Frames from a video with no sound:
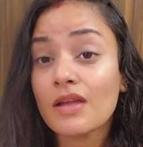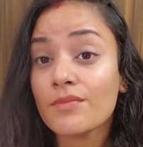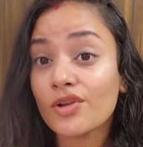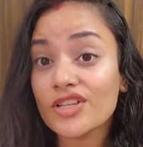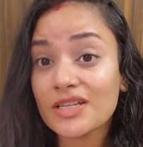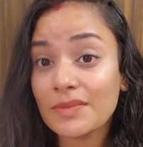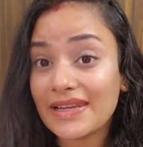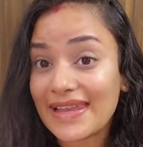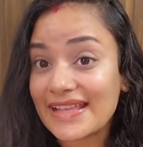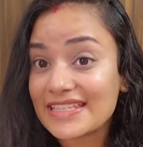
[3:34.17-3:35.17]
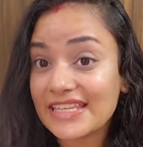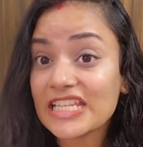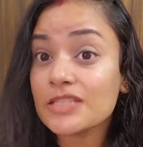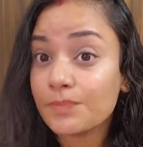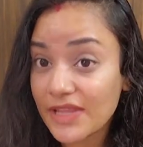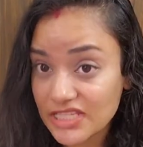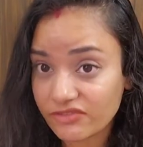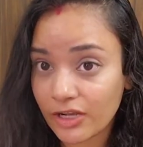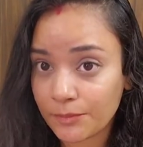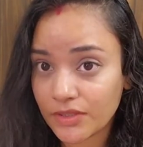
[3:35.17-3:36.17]
बिकॉज हमें लेग्स की स्पेस
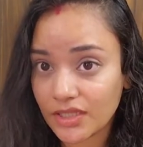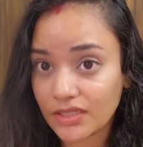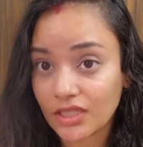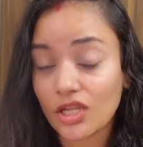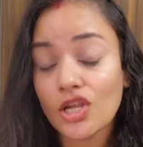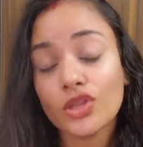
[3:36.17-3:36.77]
वहां पे देनी है